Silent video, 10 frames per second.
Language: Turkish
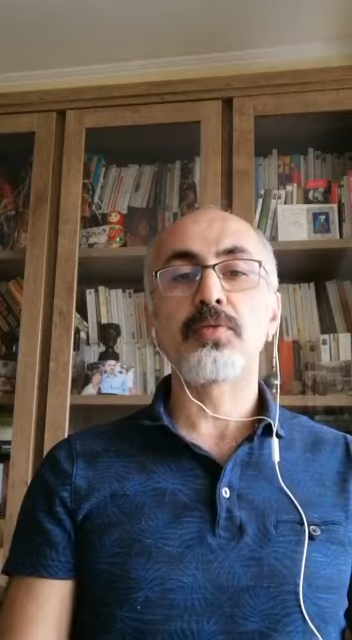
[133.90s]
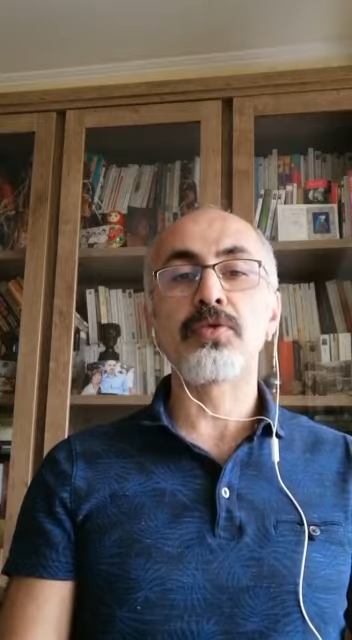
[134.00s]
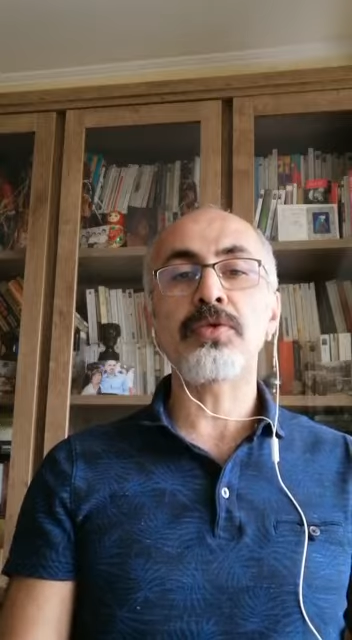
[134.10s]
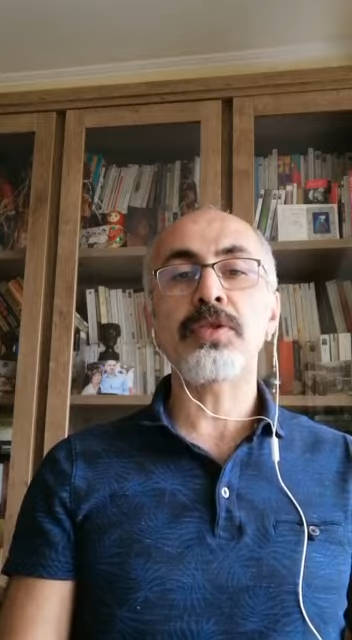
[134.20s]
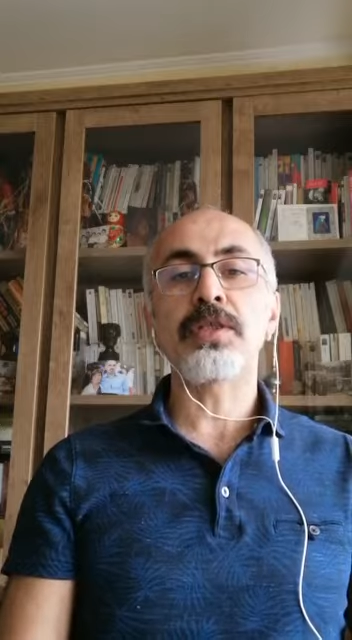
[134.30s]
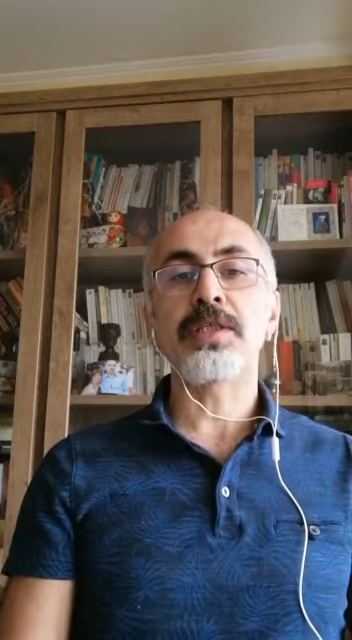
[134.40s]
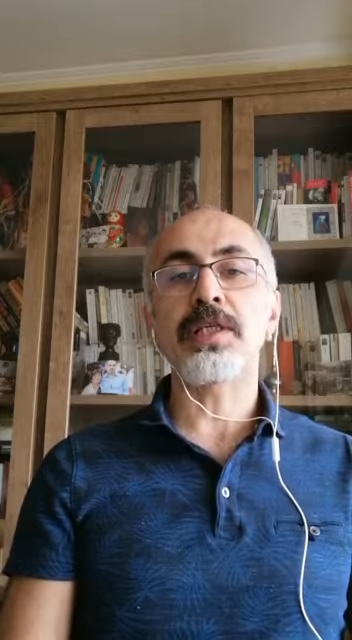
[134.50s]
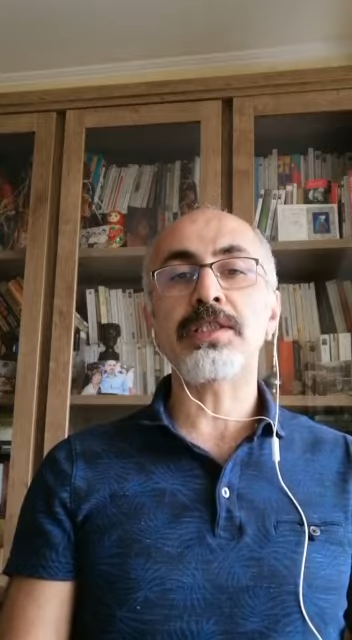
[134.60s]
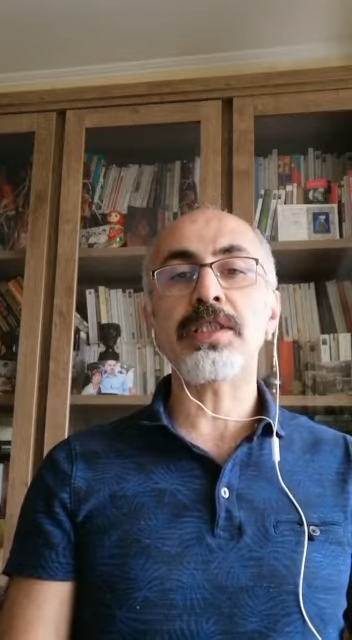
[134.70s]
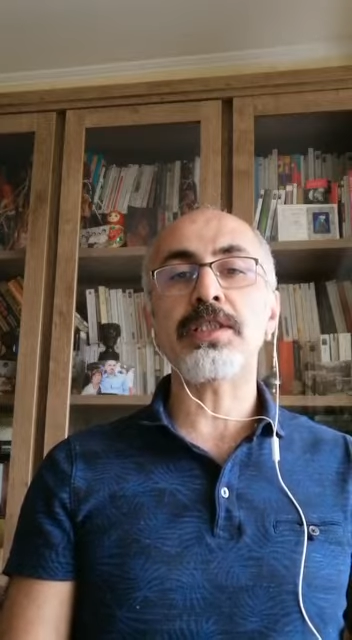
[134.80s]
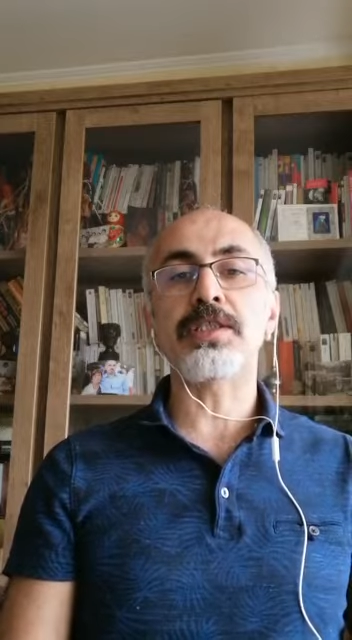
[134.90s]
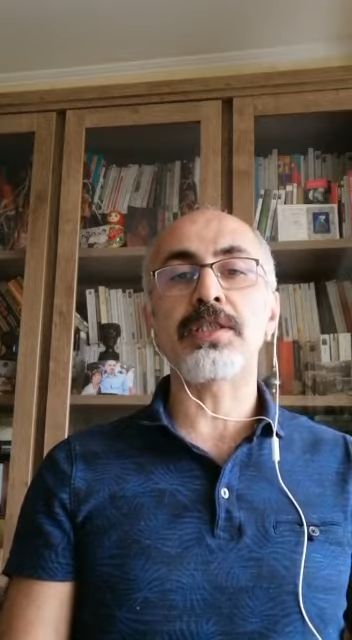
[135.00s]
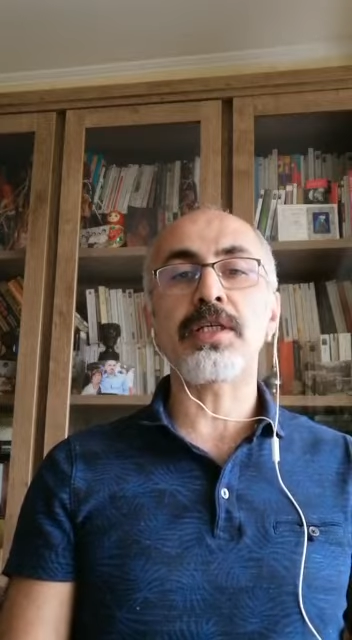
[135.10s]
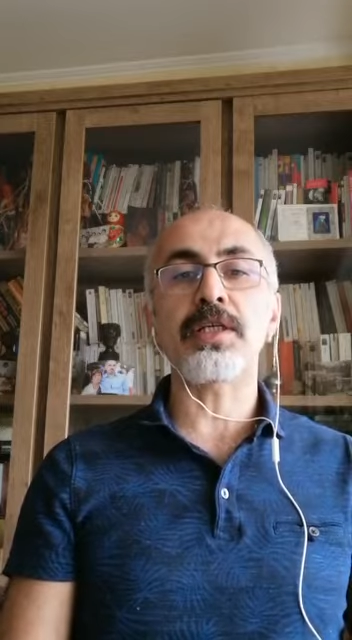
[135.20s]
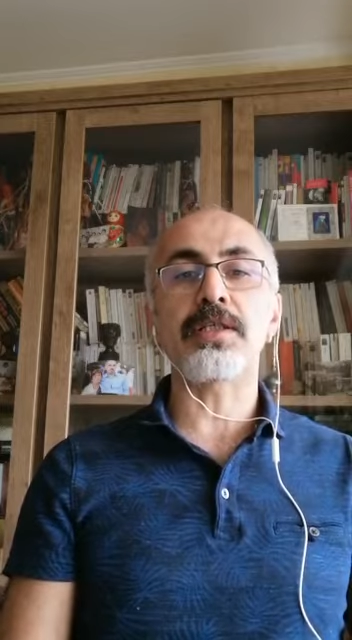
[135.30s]
Bunun gelecek
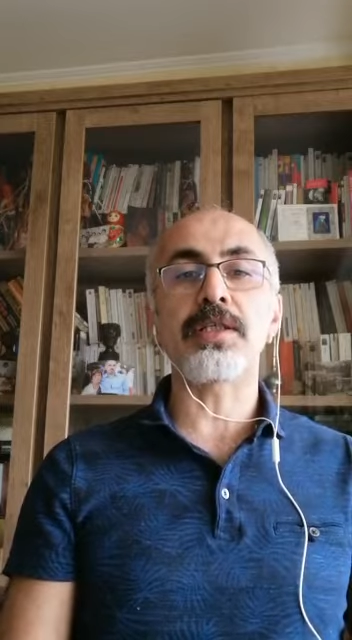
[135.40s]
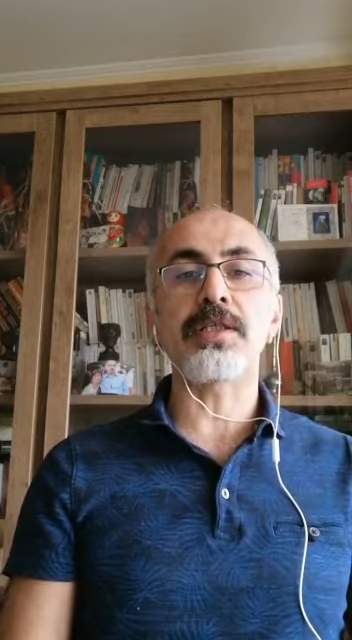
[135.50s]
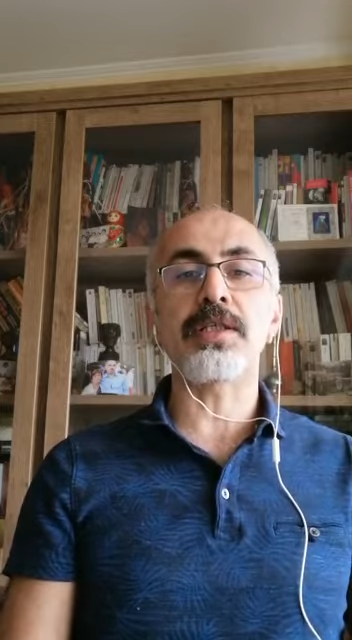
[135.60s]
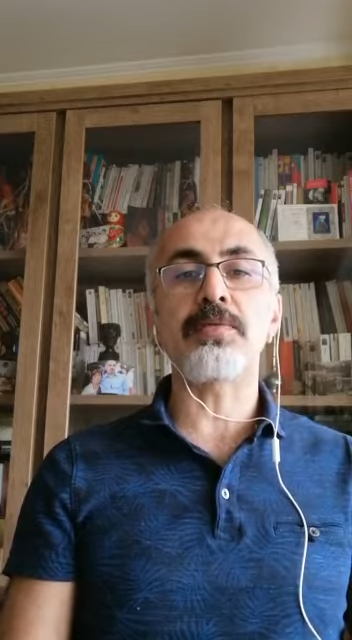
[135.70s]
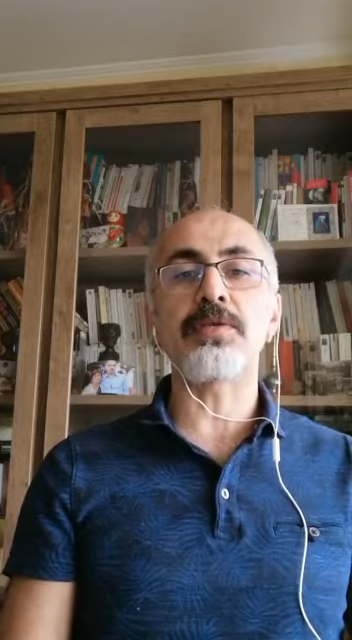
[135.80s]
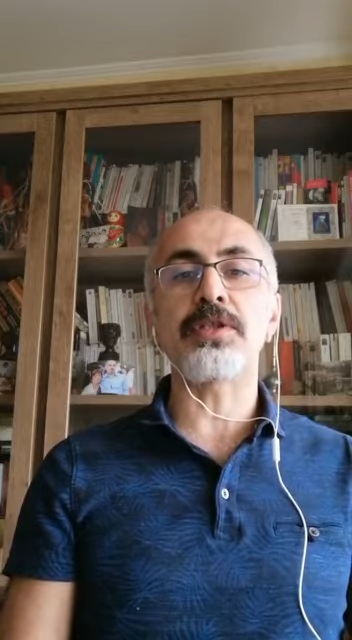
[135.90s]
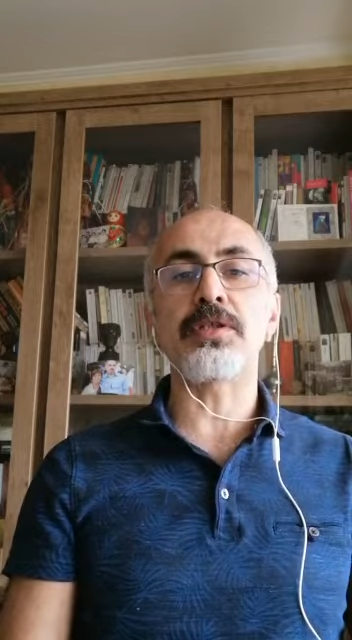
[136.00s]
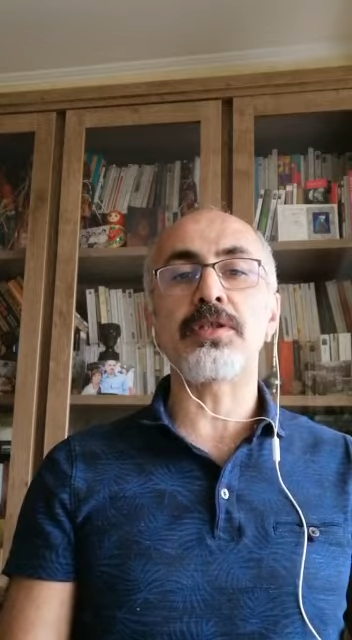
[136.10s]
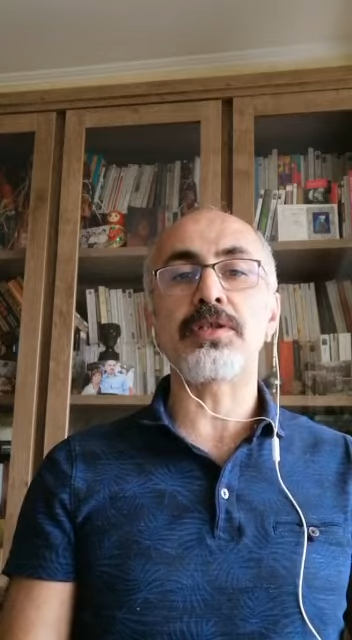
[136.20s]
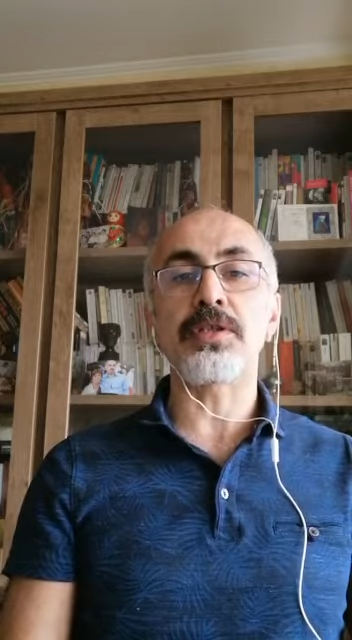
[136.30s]
için ne kadar tehlikeli bir